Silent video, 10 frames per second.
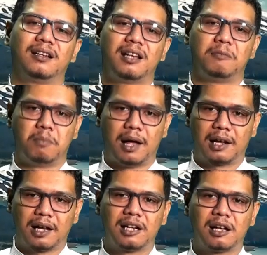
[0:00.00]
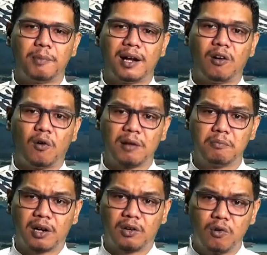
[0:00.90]
Dan bahkan kepada
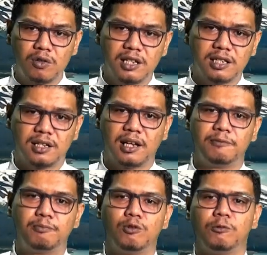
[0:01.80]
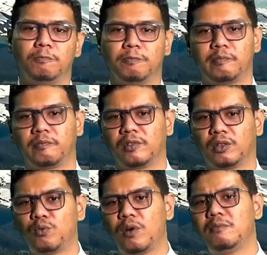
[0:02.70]
orang berdosa sekalipun,
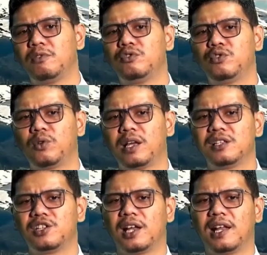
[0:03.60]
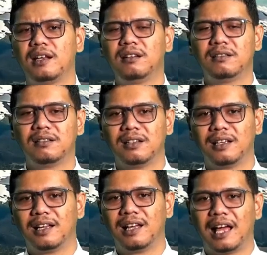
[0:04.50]
Tuhan menunjukkan jalan
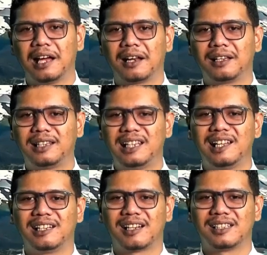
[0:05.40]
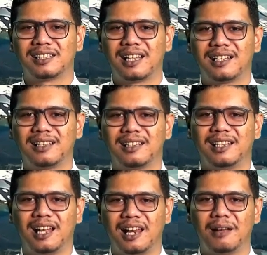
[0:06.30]
agar tidak tersesat
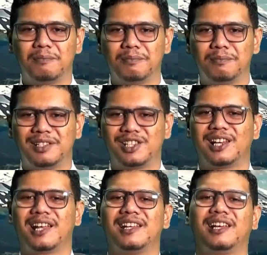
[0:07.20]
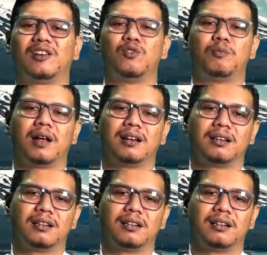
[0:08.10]
di dalam menjalani kehidupan.